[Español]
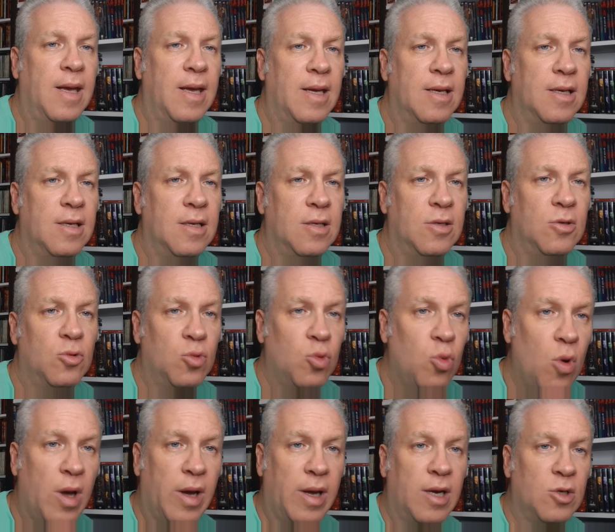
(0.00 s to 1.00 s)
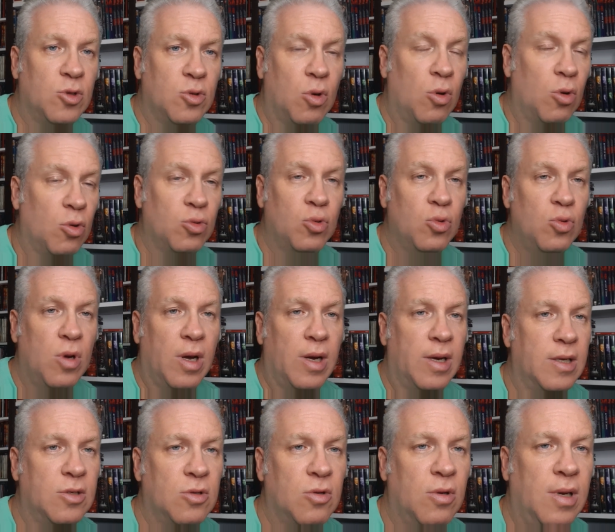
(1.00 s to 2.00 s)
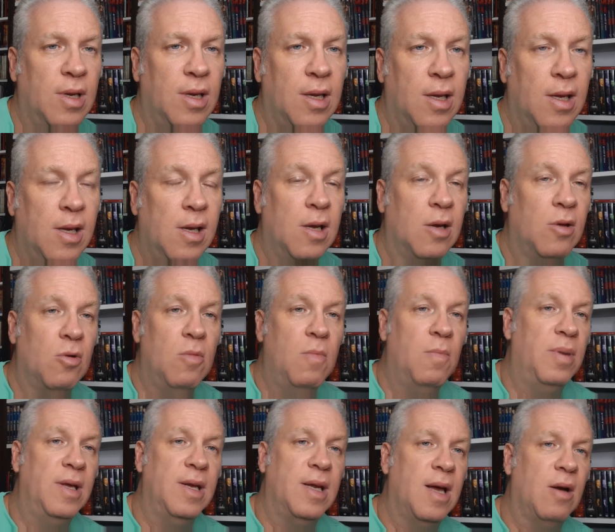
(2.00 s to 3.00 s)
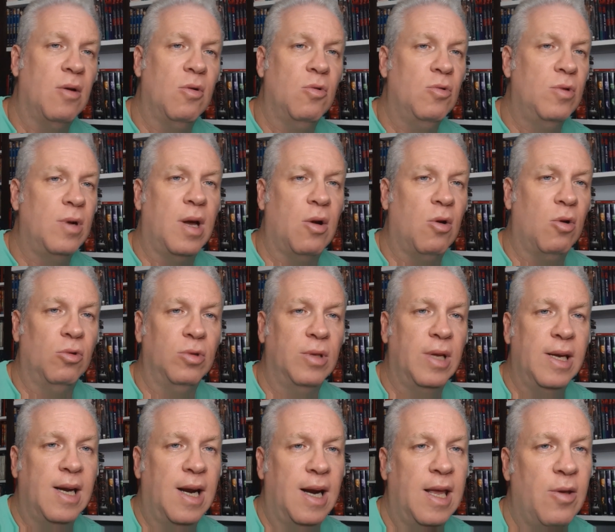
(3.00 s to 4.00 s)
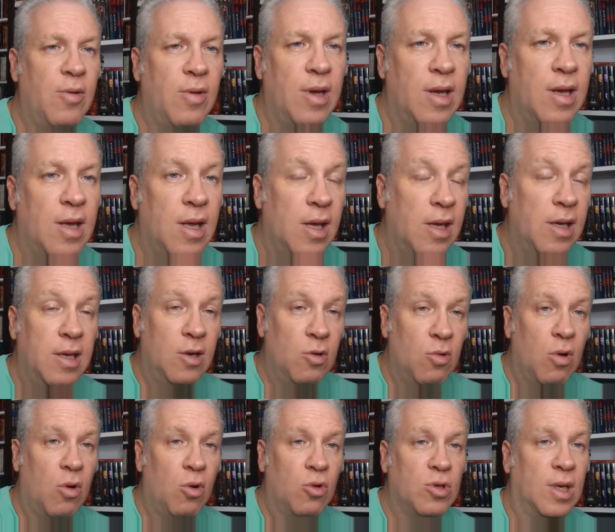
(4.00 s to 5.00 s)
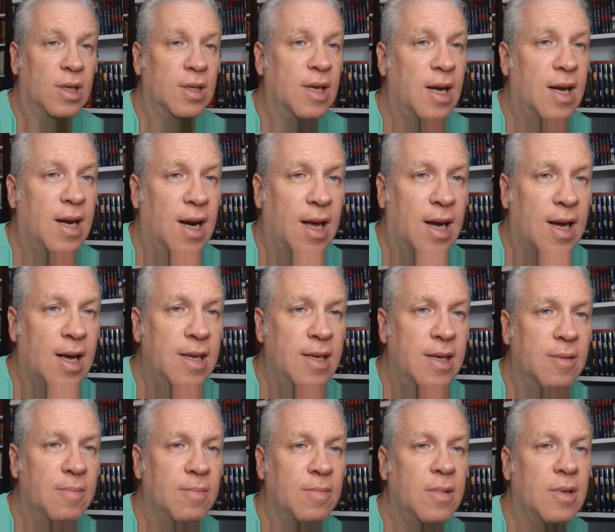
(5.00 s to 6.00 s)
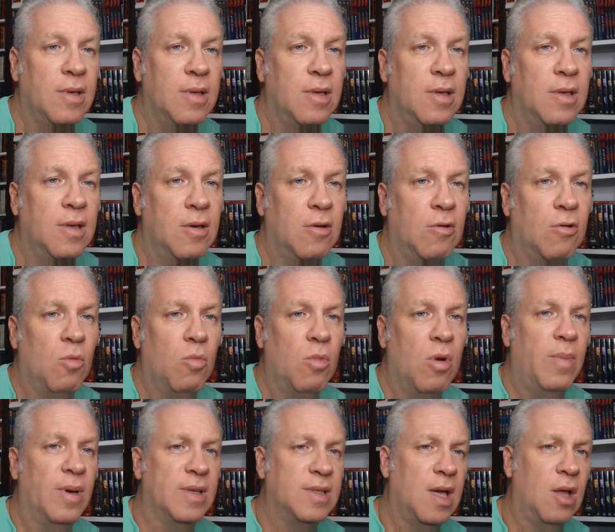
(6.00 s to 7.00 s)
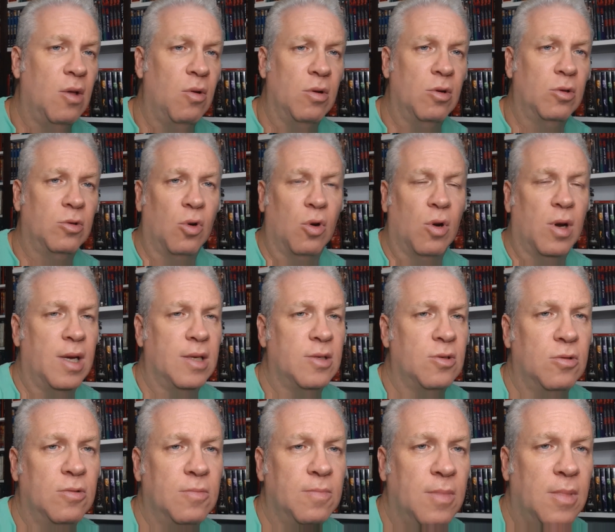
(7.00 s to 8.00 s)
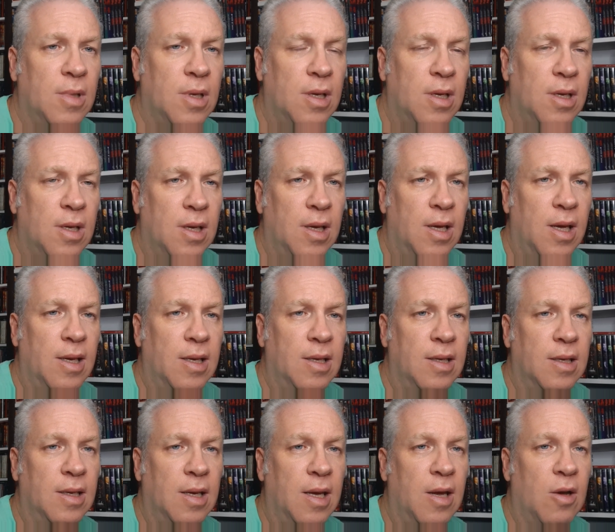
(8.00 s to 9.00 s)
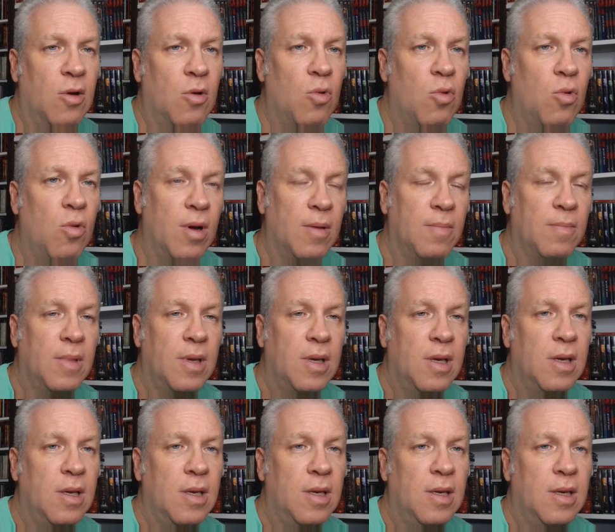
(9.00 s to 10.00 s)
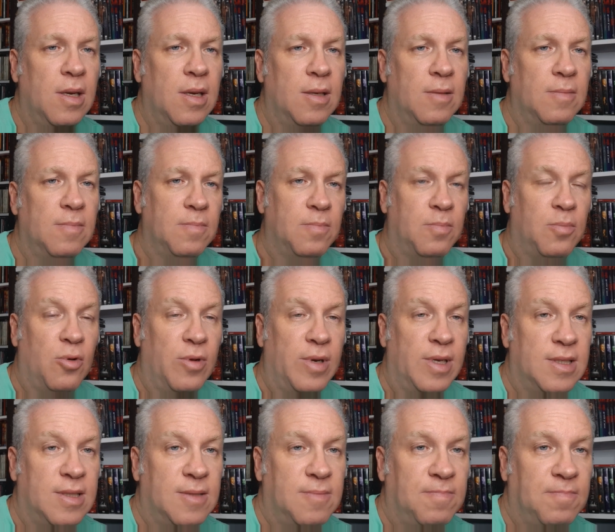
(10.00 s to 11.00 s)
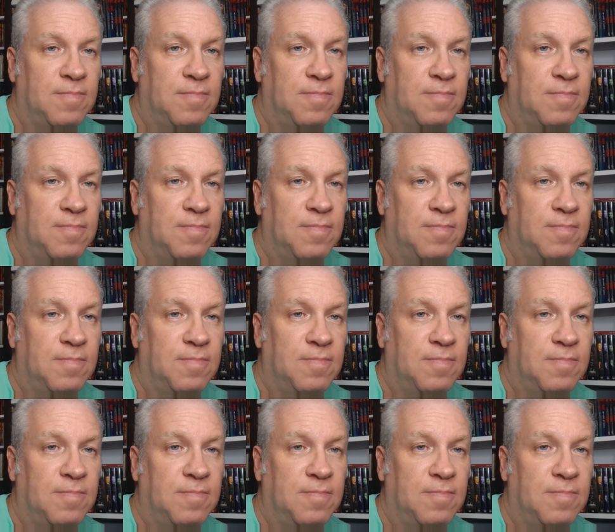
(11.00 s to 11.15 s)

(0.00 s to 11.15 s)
que su agresor o sus agresores cumplirán una condena leve y luego saldrán a la calle, como ha pasado en otros casos en, Cuba, pues